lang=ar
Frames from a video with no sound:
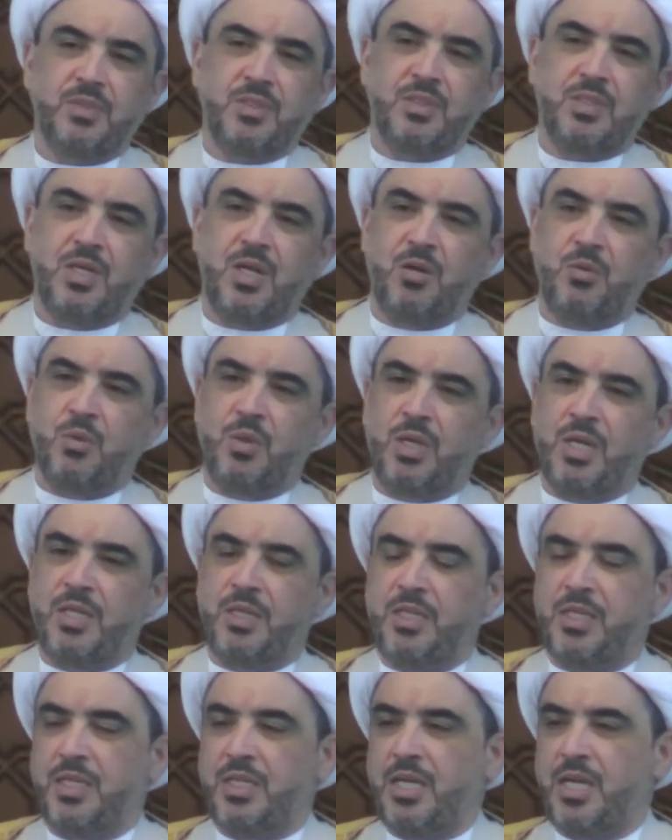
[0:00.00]
او
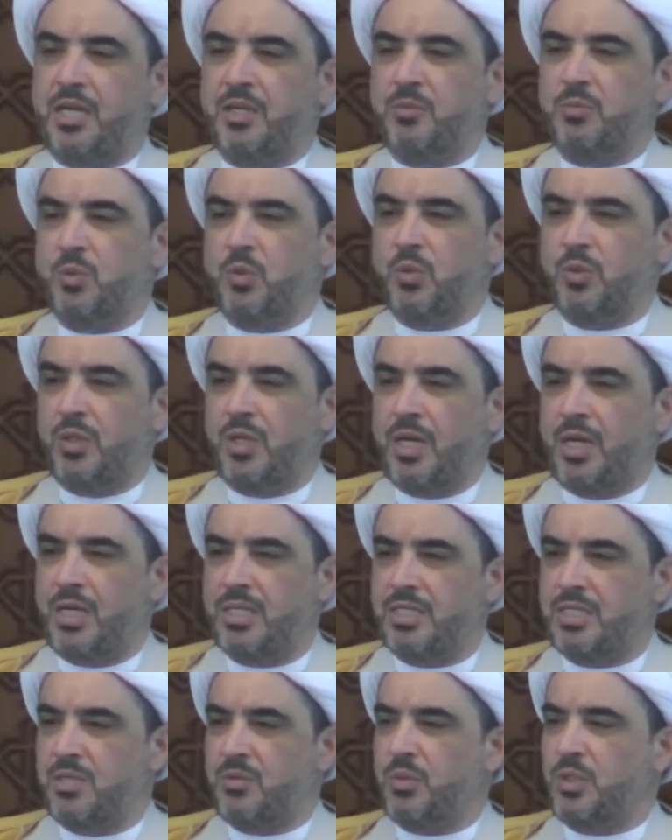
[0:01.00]
الذي يهبه الله
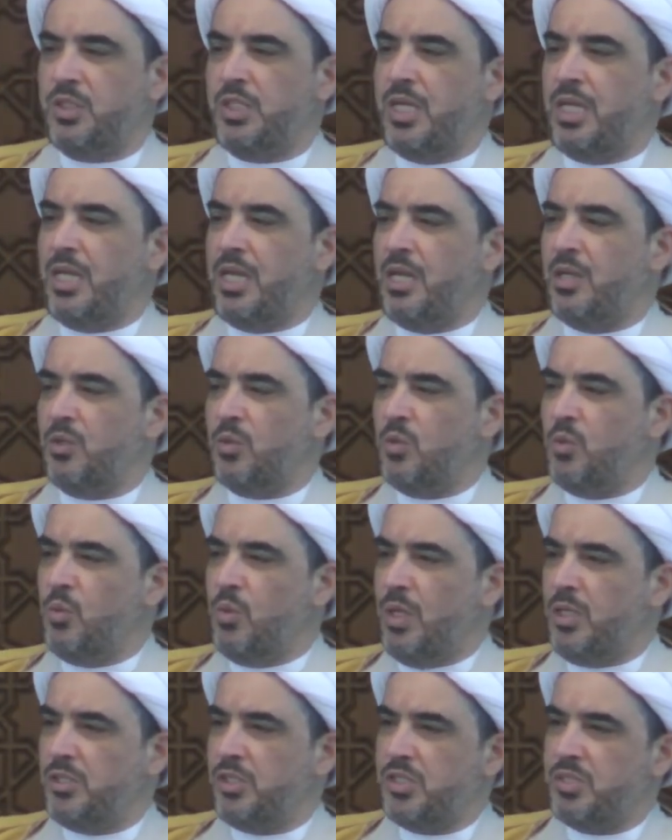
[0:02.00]
عز وجل
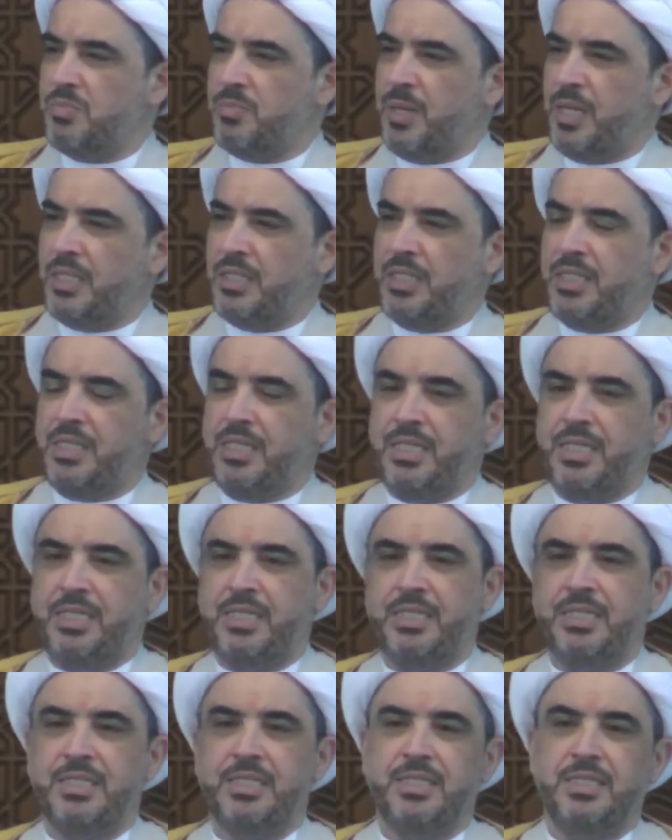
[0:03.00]
القوه
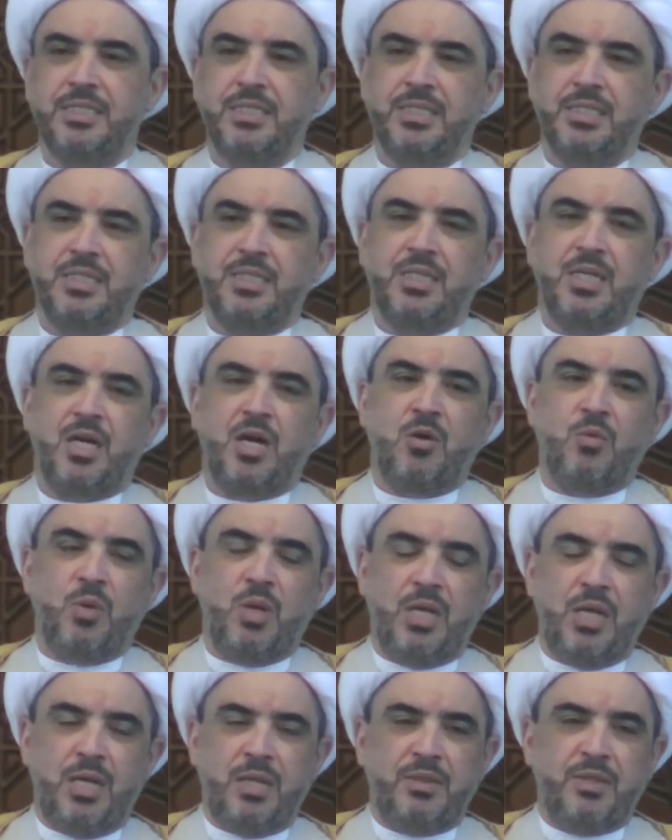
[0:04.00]
الجسمانيه او
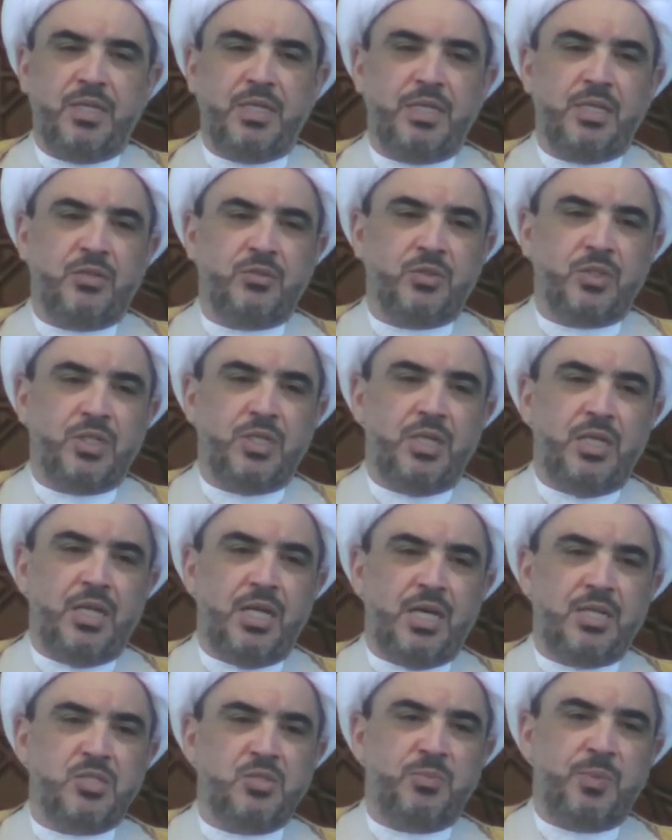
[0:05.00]
الذي يعطيه
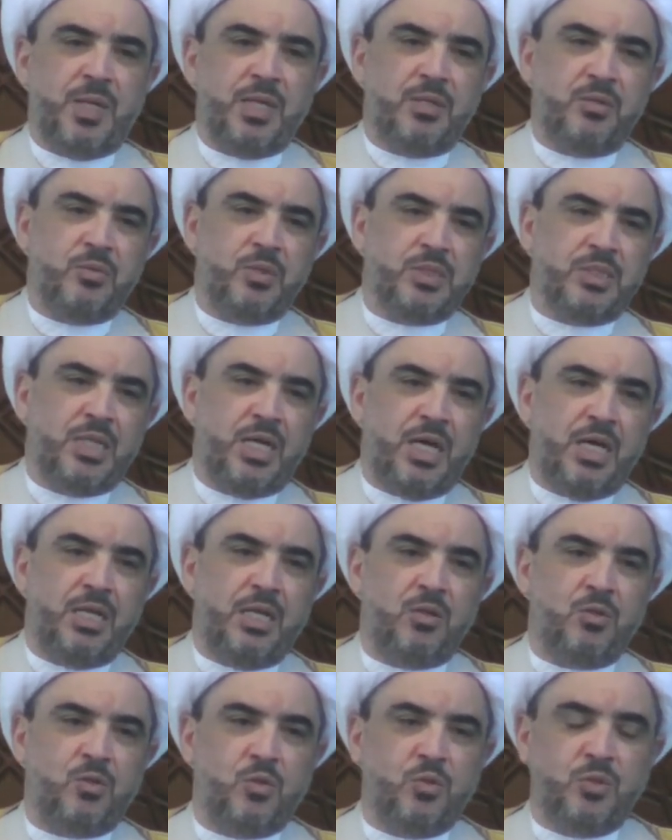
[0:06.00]
الله سبحانه وتعالى
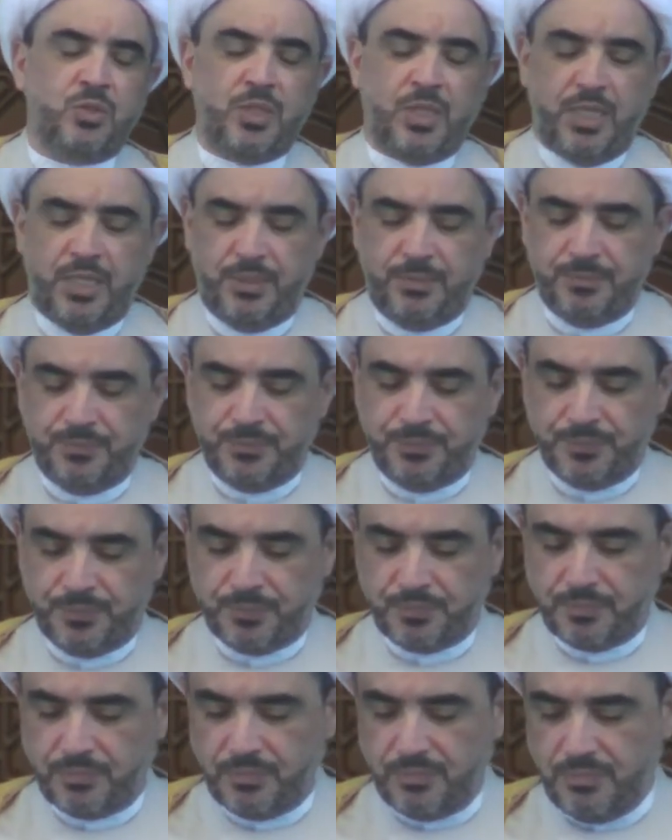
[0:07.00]
القدره
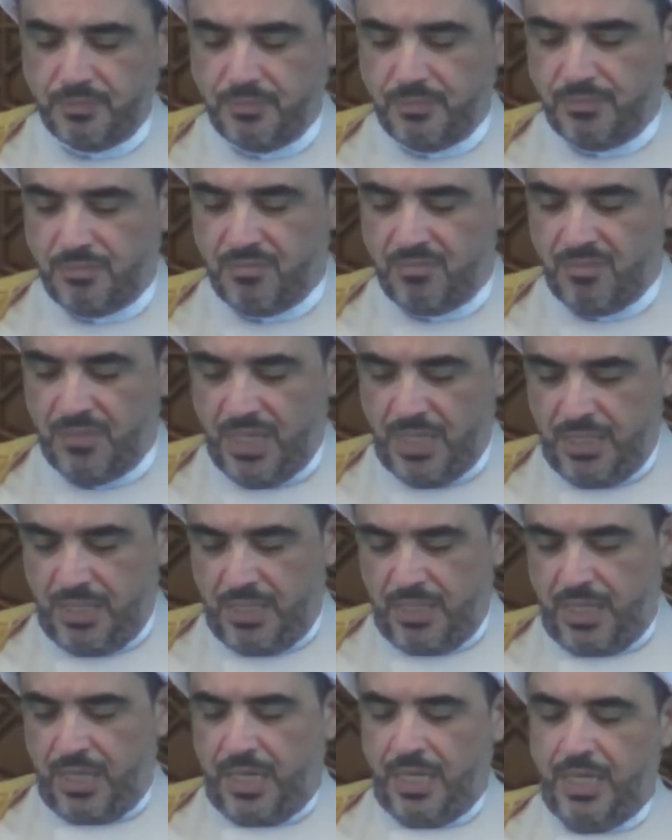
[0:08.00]

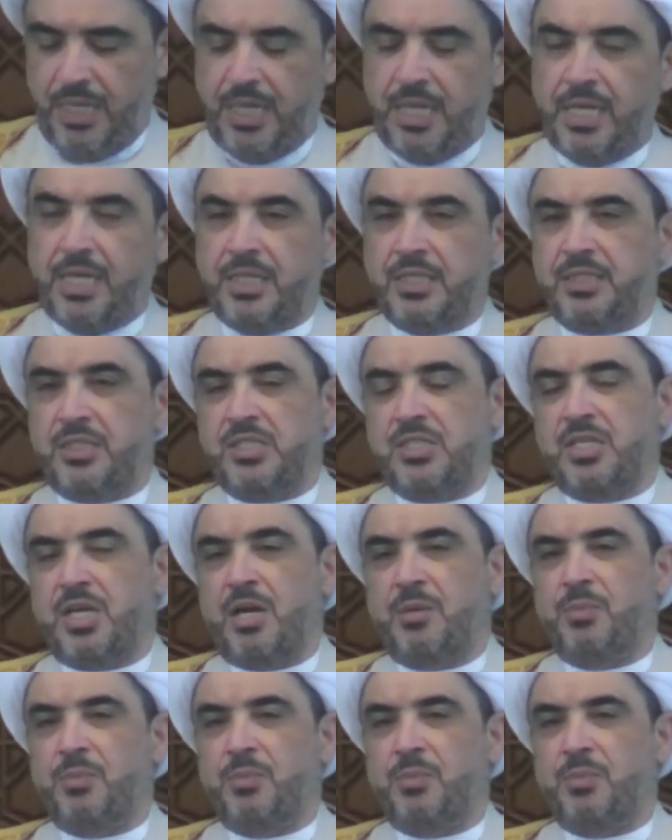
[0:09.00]
على اكتساب